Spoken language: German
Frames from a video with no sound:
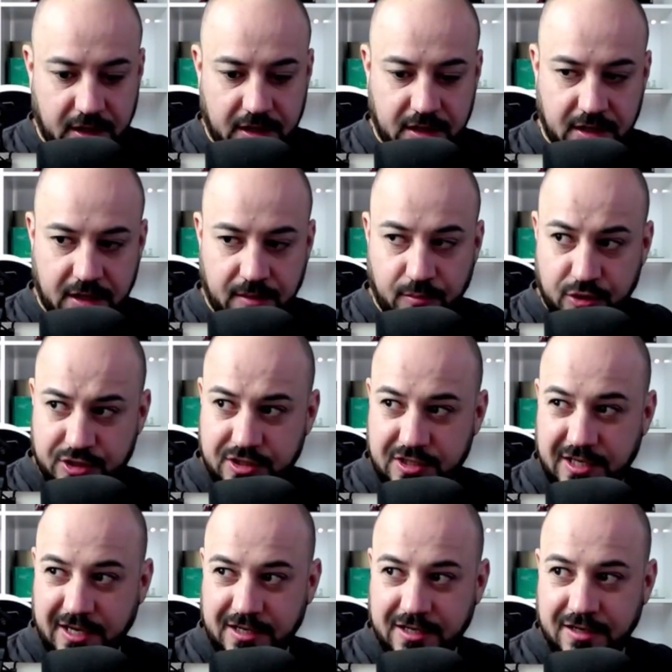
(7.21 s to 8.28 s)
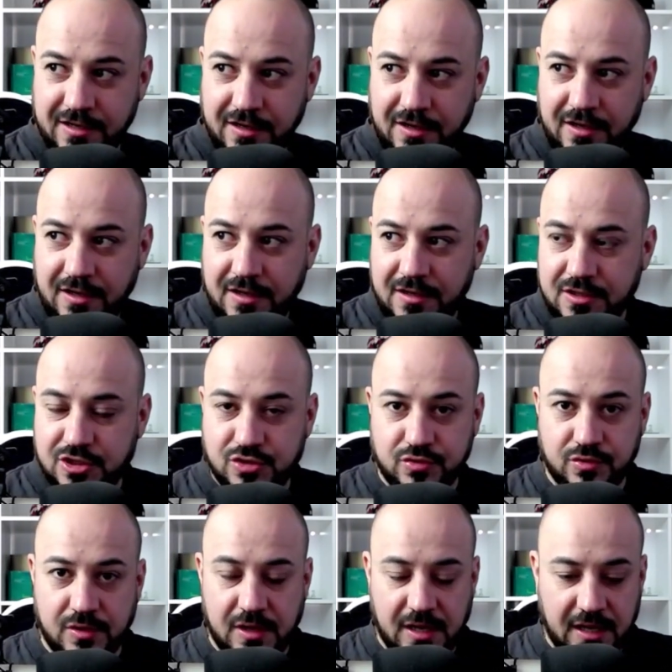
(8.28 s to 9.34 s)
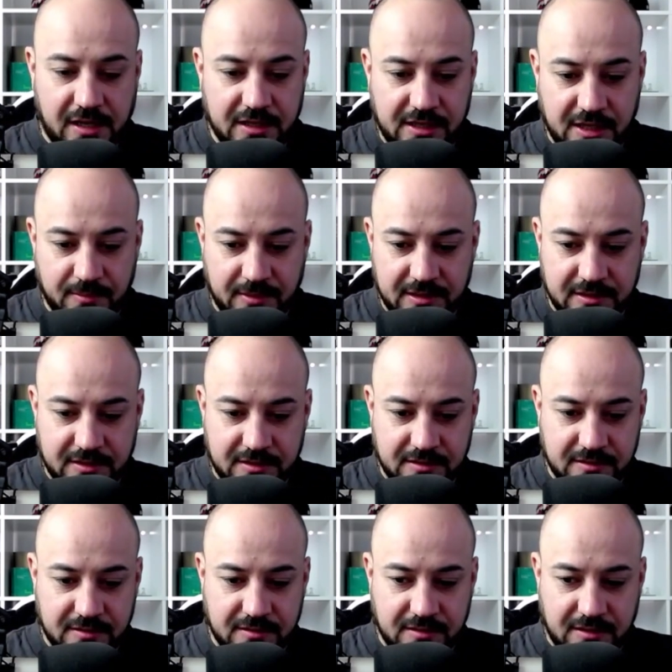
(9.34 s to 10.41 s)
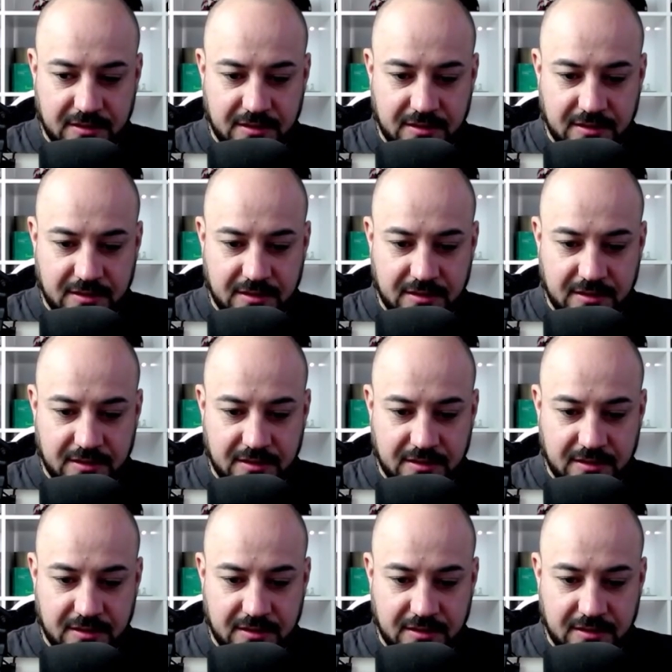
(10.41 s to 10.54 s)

äh, möchte ich gerne zu jemandem äh,